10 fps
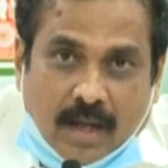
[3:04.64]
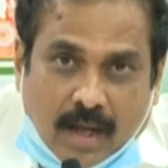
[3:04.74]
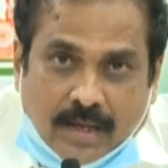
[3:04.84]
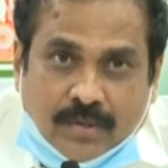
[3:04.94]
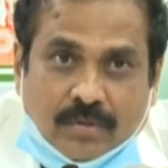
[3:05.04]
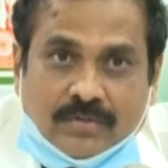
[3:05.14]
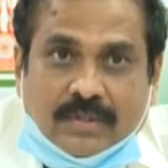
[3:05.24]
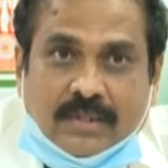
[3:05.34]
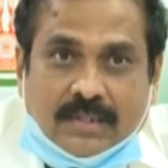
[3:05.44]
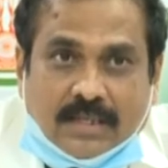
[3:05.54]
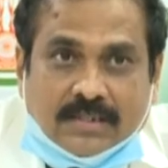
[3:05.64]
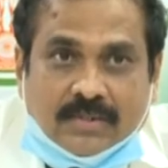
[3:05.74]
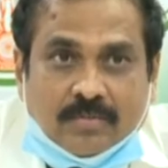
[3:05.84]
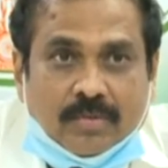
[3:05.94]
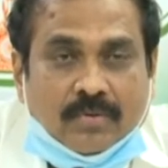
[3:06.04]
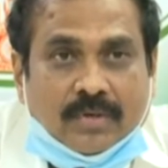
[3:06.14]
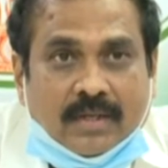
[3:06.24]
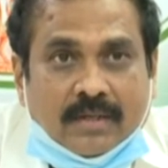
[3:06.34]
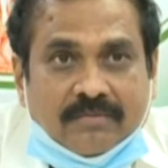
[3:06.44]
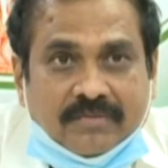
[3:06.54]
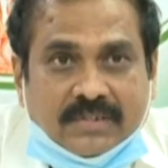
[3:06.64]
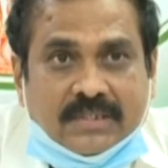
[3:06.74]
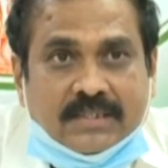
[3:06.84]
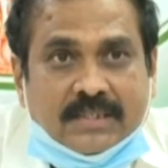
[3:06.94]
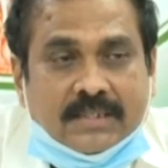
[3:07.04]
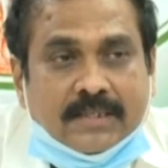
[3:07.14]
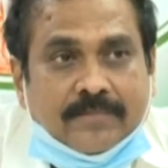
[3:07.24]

ఆ నియోజకవర్గ శాసనసభ్యులను కూడా విజిట్ చేసి